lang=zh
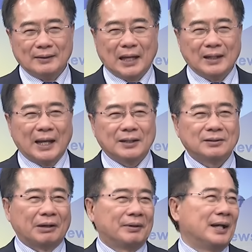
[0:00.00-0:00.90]
南海跟
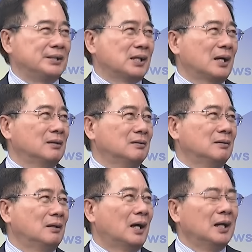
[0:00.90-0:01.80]
台湾海峡。
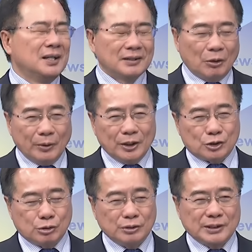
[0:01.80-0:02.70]
啊，那为了处理